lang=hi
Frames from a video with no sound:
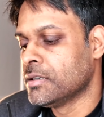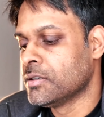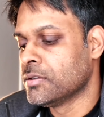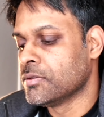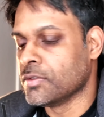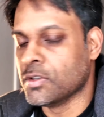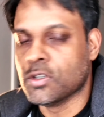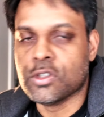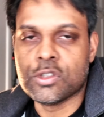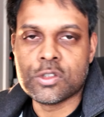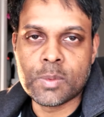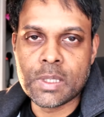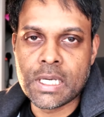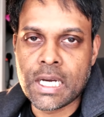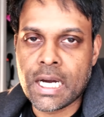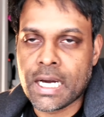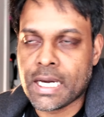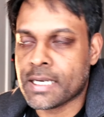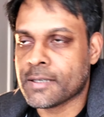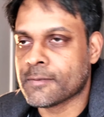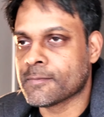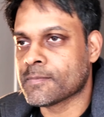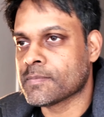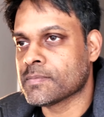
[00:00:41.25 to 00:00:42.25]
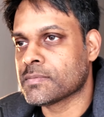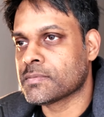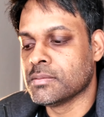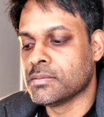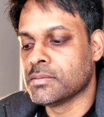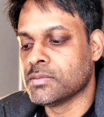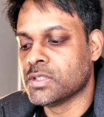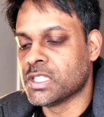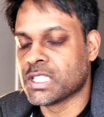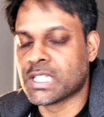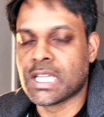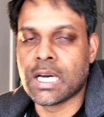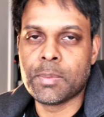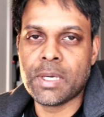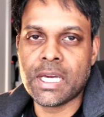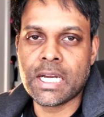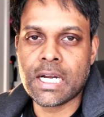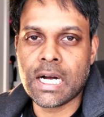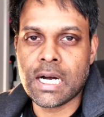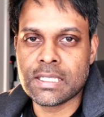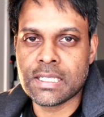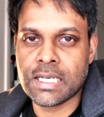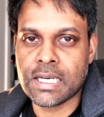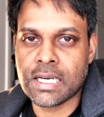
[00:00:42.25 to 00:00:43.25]
व्यूज़ भी आए जितना भी
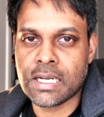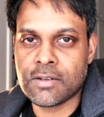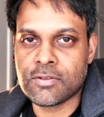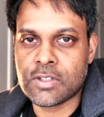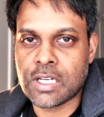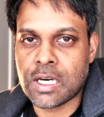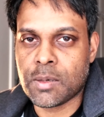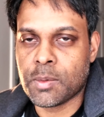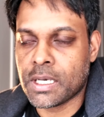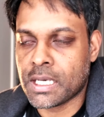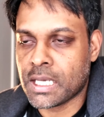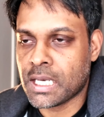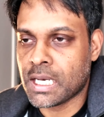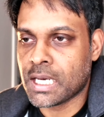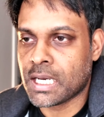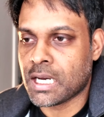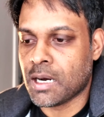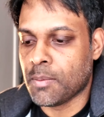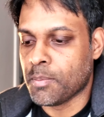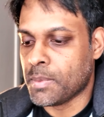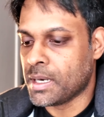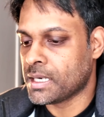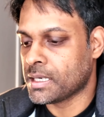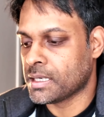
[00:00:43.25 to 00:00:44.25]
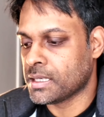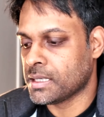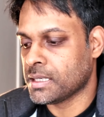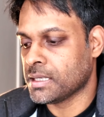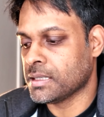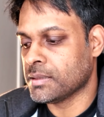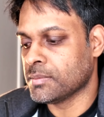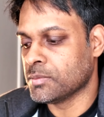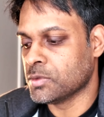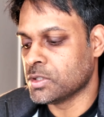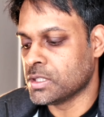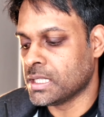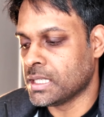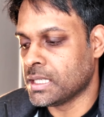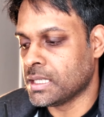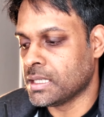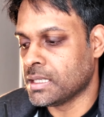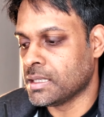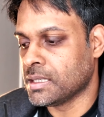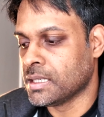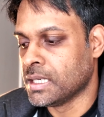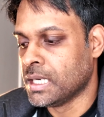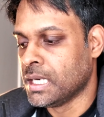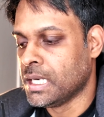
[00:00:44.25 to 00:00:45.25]
कहा जाए यार अफ्तार भाई के लिए कम है मुझे
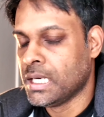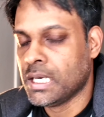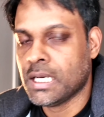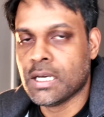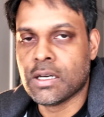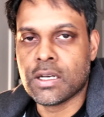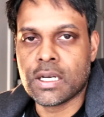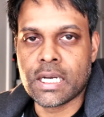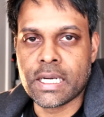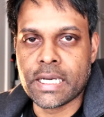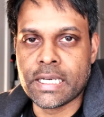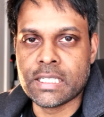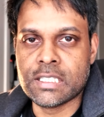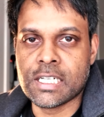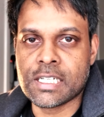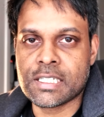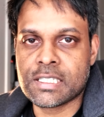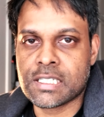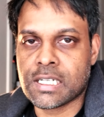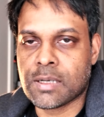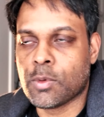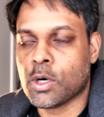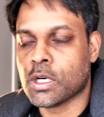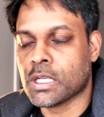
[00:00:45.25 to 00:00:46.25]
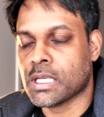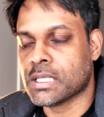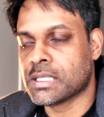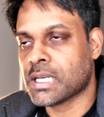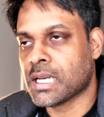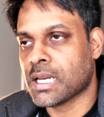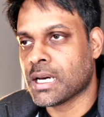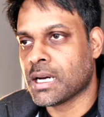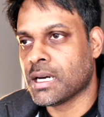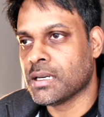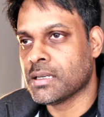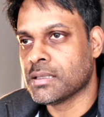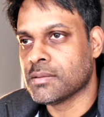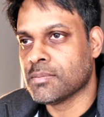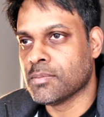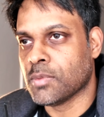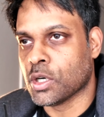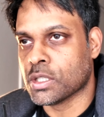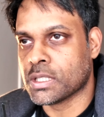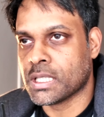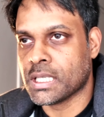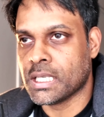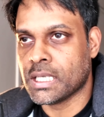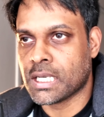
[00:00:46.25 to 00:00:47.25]
इनका ये जेस्चर बहुत अच्छा लगा
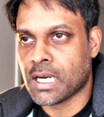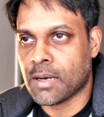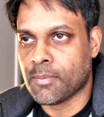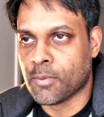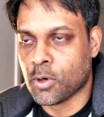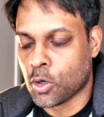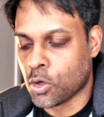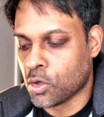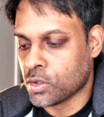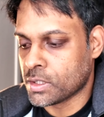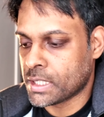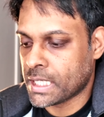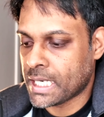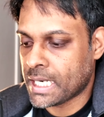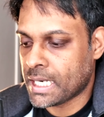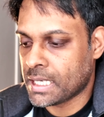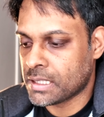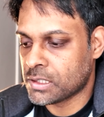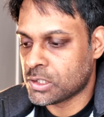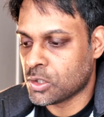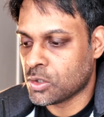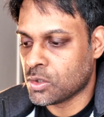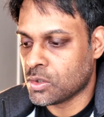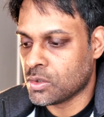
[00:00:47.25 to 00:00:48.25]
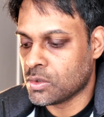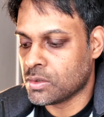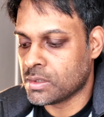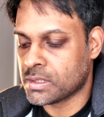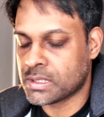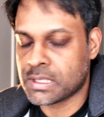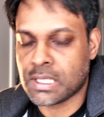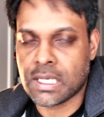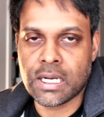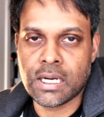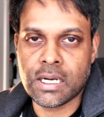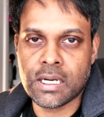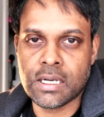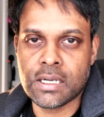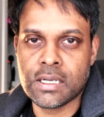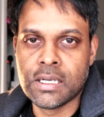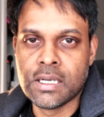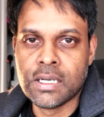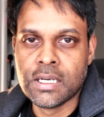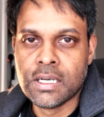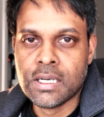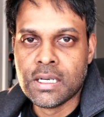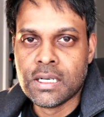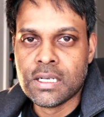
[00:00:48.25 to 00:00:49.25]
बहुत ही कम लोग होते हैं यार जो इस तरह
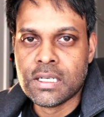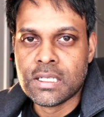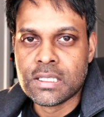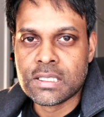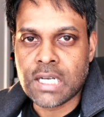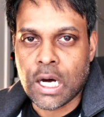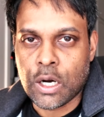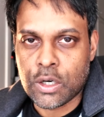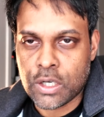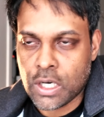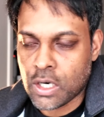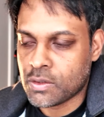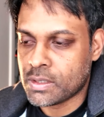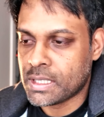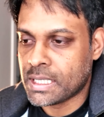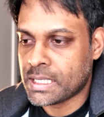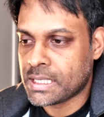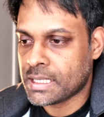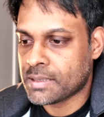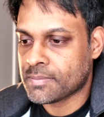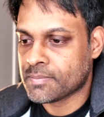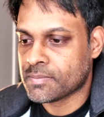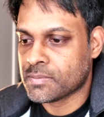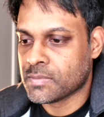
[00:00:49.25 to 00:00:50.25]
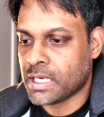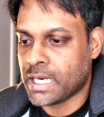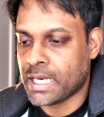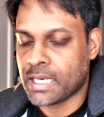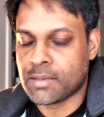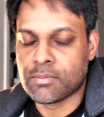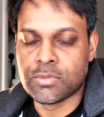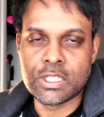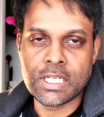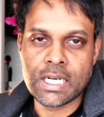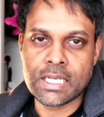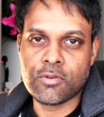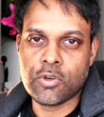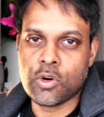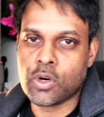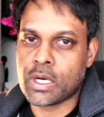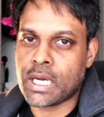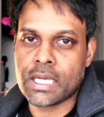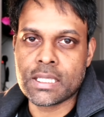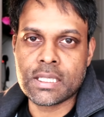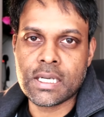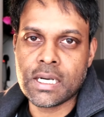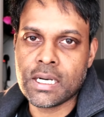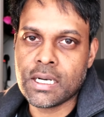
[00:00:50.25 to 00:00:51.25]
शार्ट आउट देते हैं एक मुझे वो
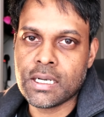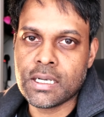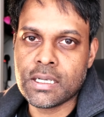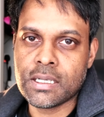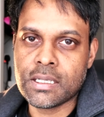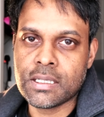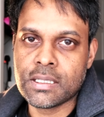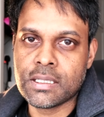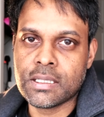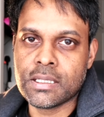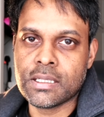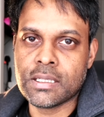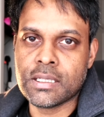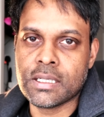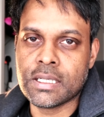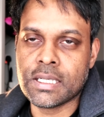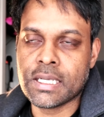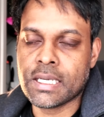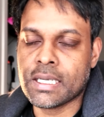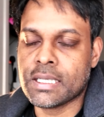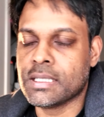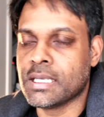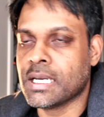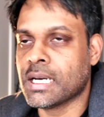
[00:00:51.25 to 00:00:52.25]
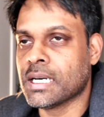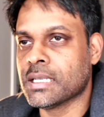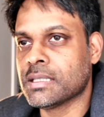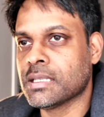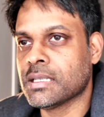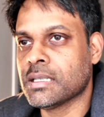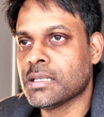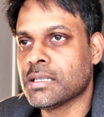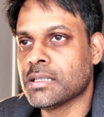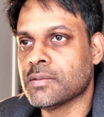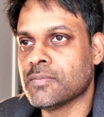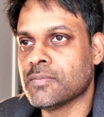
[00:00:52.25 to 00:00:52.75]
क्या था ने दिया था